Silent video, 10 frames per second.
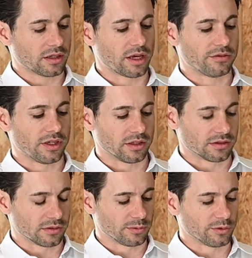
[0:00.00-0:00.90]
kW. Jetzt
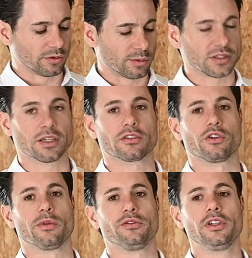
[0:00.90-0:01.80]
sind wir über
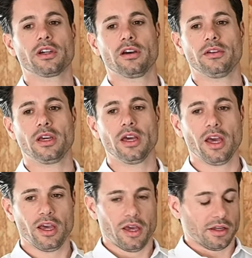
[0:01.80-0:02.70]
6,4 kW.
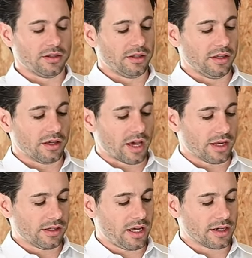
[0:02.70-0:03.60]
Die
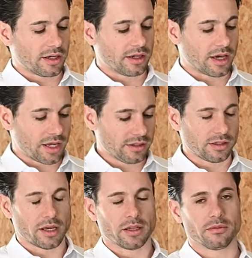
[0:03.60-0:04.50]
Anlage kann
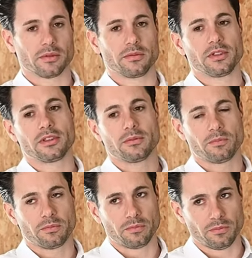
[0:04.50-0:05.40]
an
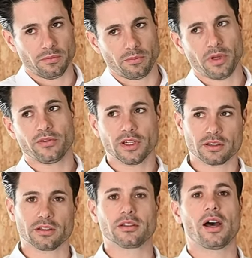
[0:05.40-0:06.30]

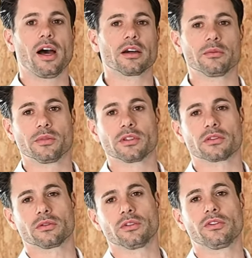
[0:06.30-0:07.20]
perfekten Tagen
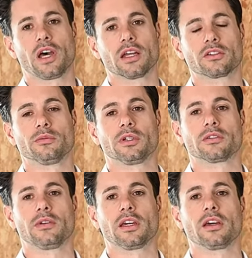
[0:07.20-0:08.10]
bis ungefähr
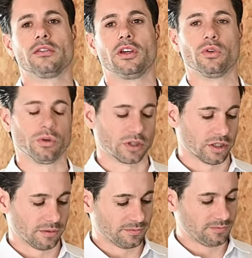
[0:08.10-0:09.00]
8,2 kW
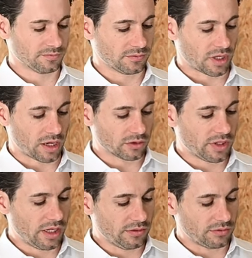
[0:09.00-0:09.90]
hochgehen.
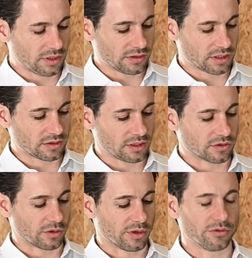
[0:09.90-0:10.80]
Aktuell, wie gesagt,
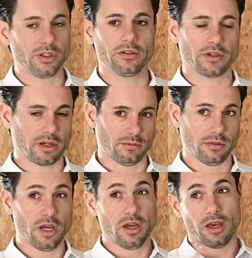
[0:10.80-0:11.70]
6,4. Wir
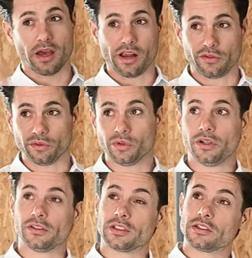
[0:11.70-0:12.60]
haben 11
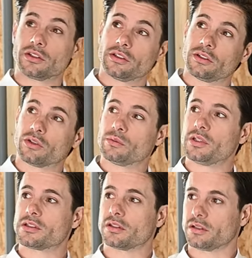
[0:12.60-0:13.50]
Uhr, wenn die Sonne noch ein
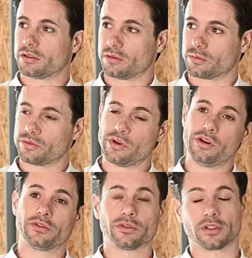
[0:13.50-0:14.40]
bisschen um
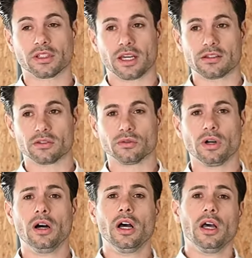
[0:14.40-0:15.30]
12 oder 13
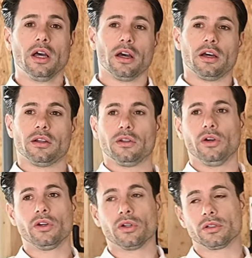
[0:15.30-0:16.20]
Uhr äh,
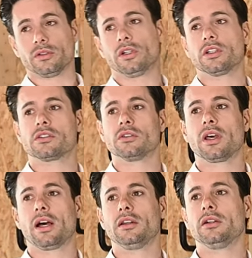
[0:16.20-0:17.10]
noch
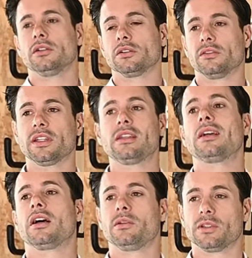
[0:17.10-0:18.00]
horizontaler oder
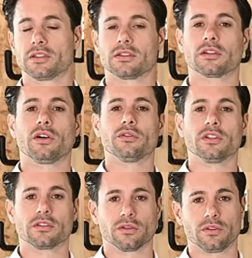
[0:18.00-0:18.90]
vertikaler, besser gesagt, auf,
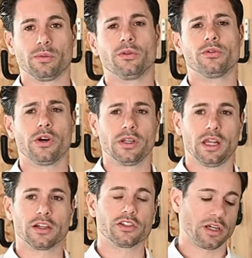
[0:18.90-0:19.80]
das, auf die
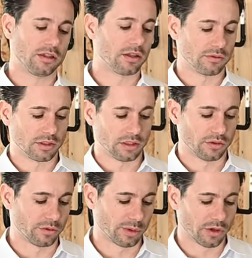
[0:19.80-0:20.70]
PV-Anlage scheint, dann wird hier
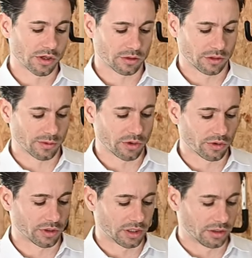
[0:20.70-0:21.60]
der Verbrauch auch nochmal
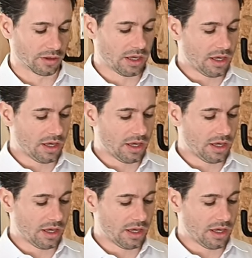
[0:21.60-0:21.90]
höher gehen